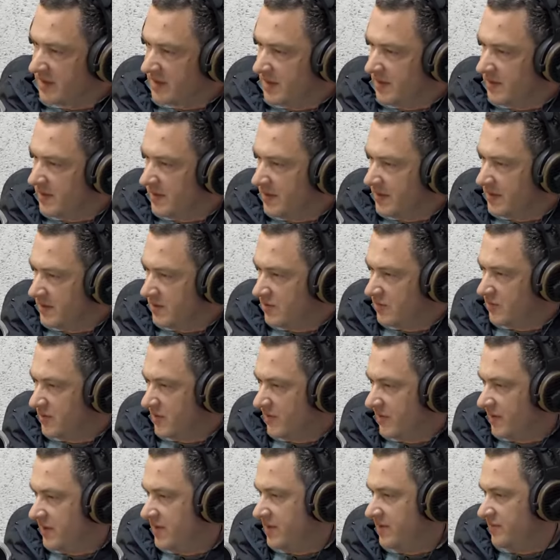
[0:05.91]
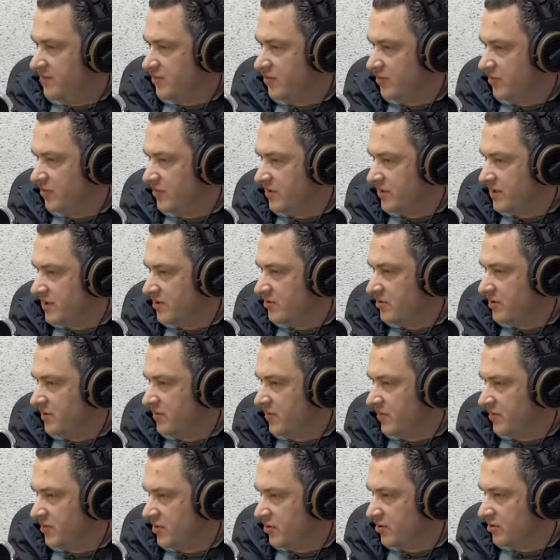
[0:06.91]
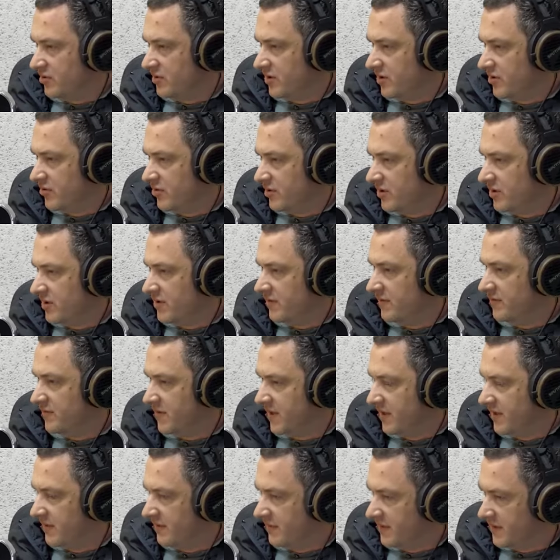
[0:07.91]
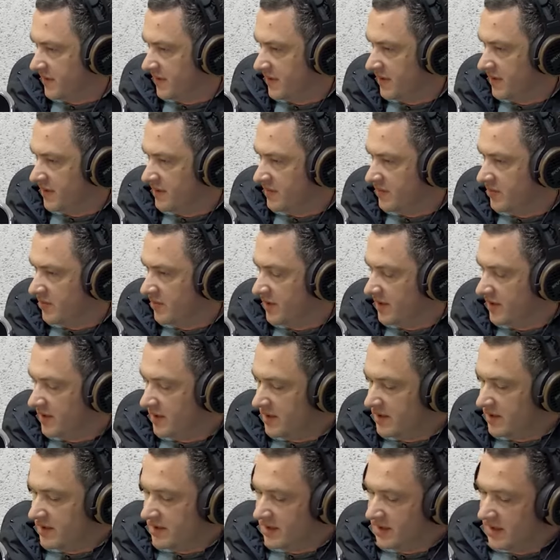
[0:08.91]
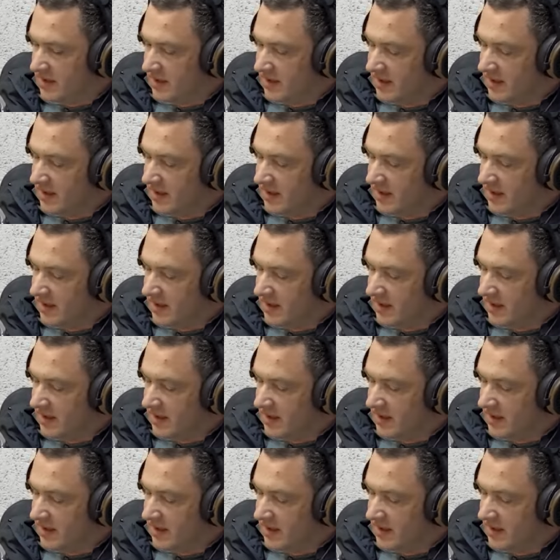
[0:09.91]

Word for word: занимается управление по незаконному обороту наркотиков при МВД Республики.